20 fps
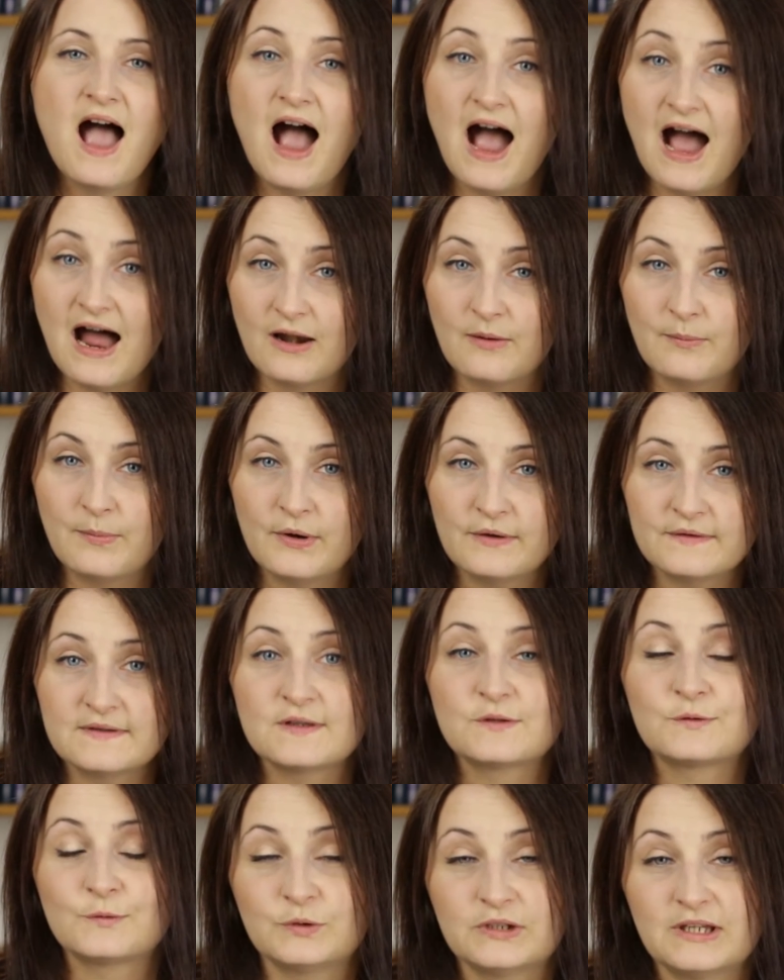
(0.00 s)
albo ze
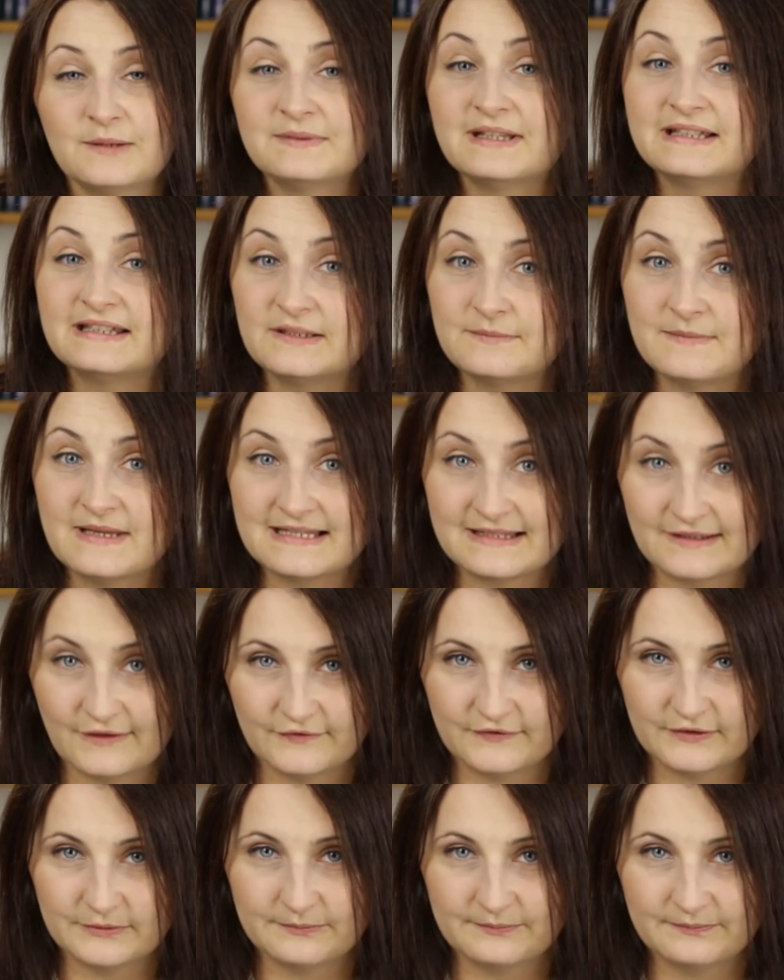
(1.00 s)
skutkiem
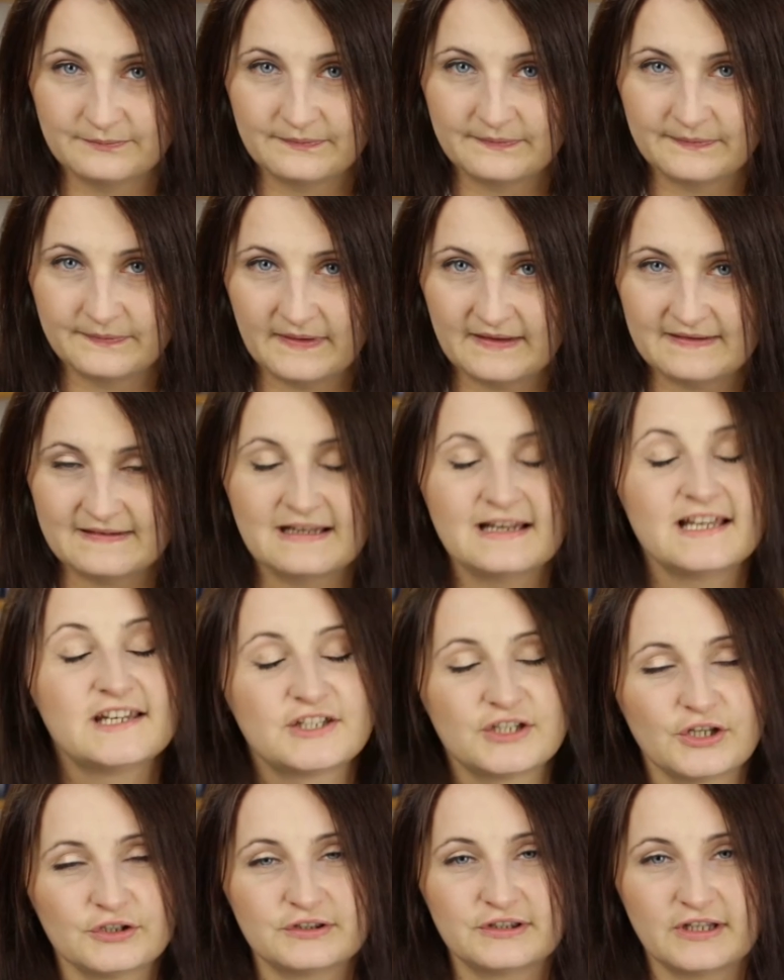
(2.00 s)
natychmiastowym
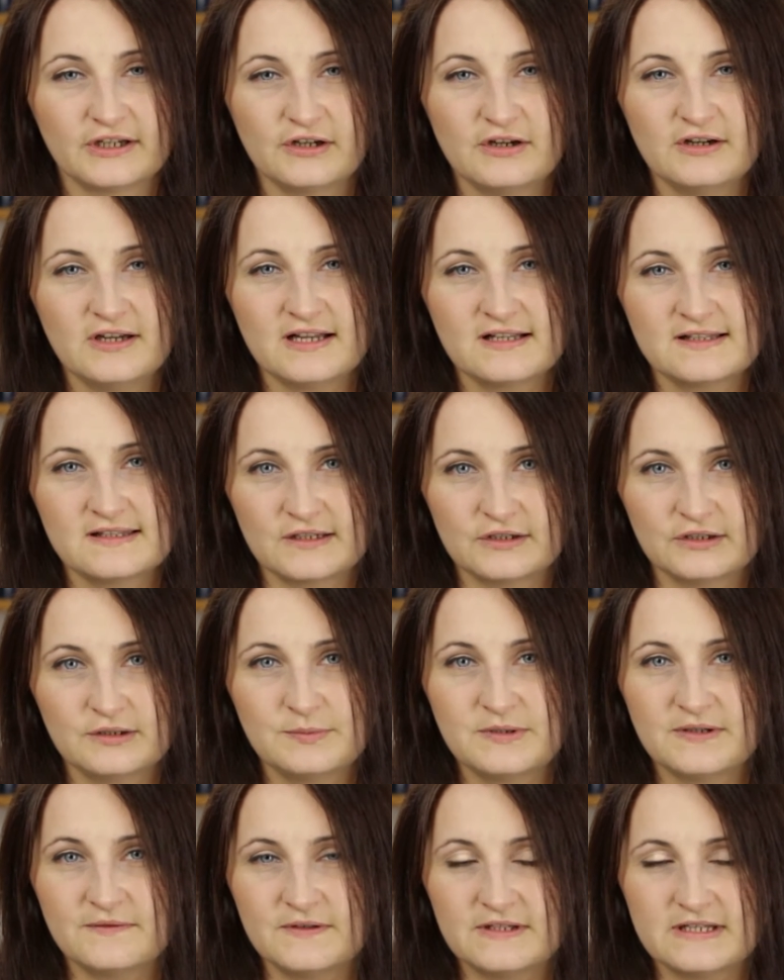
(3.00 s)
zależnie od tego, jak strony
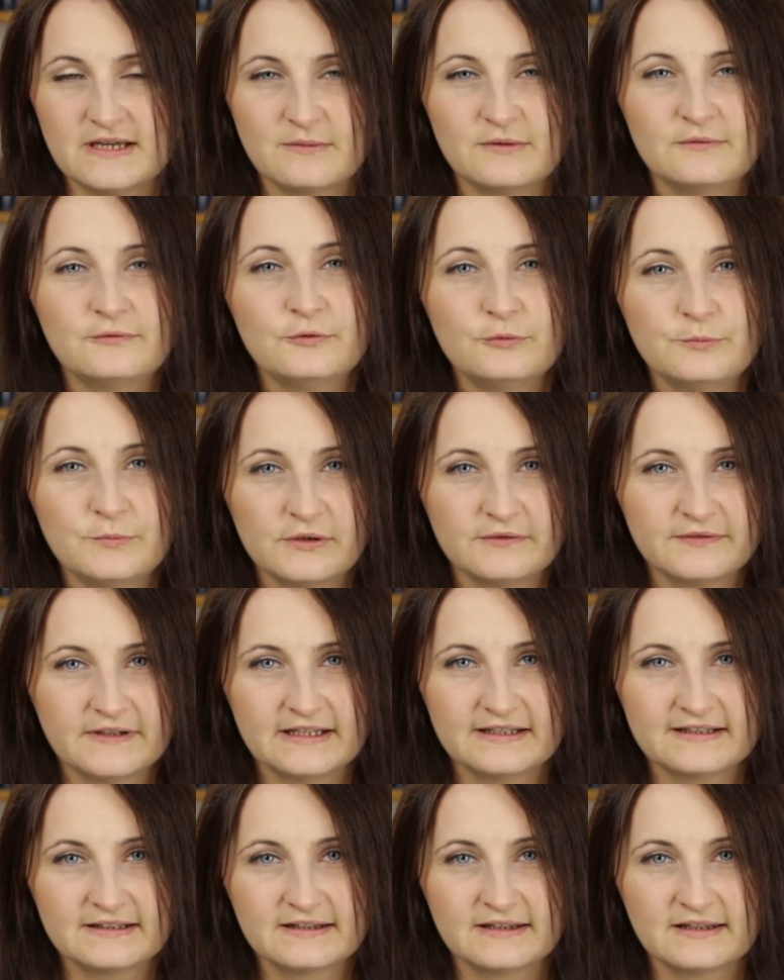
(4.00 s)
przewidziały w umowie.